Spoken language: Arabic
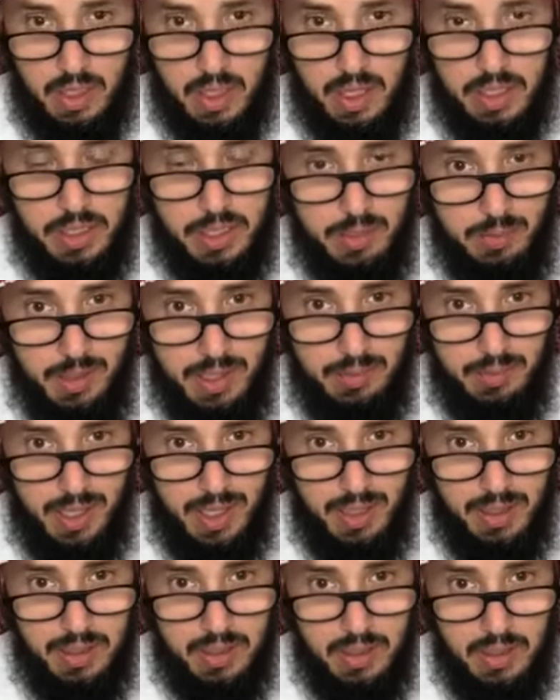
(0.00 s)

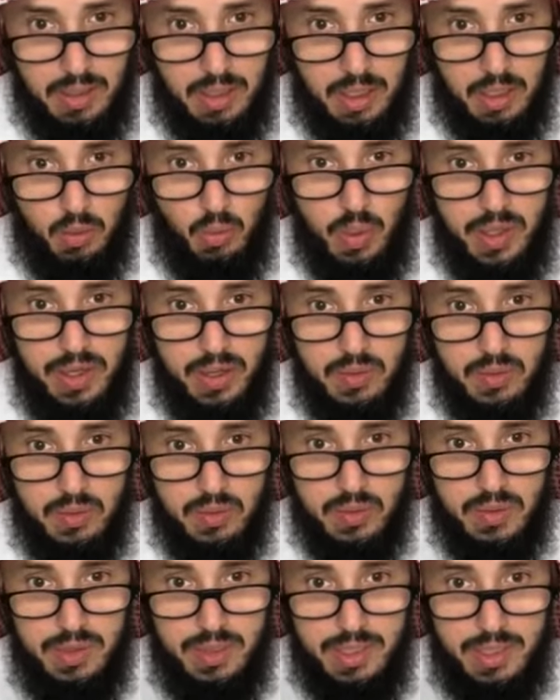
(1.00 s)
النميمة هو
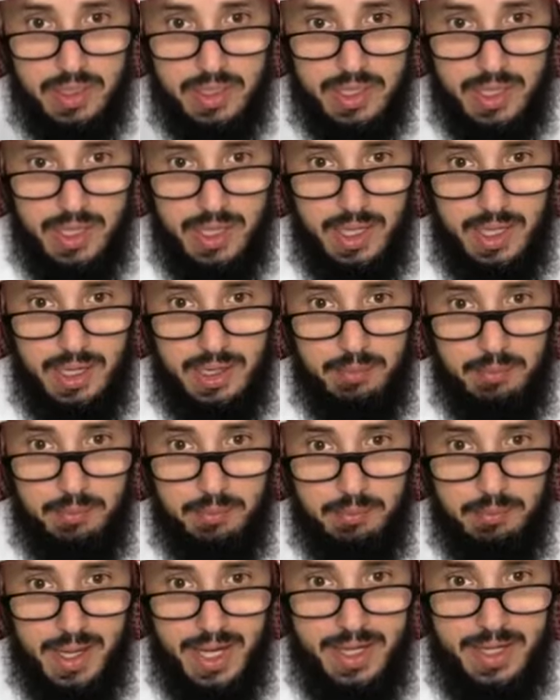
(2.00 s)
نقل
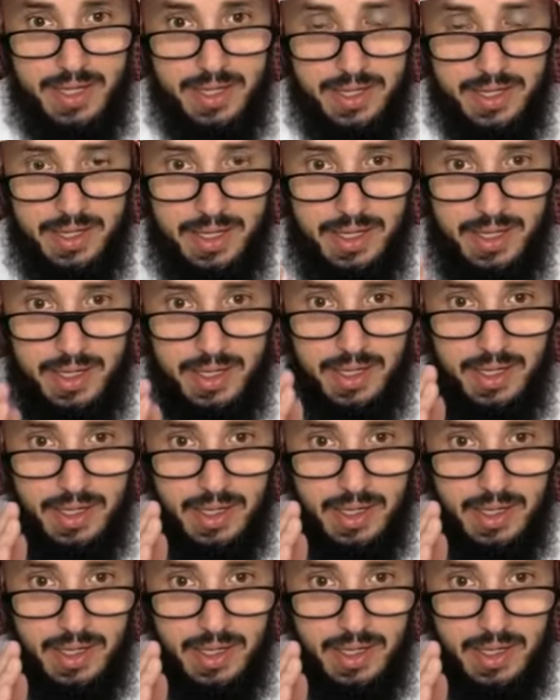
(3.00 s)
الكلام بين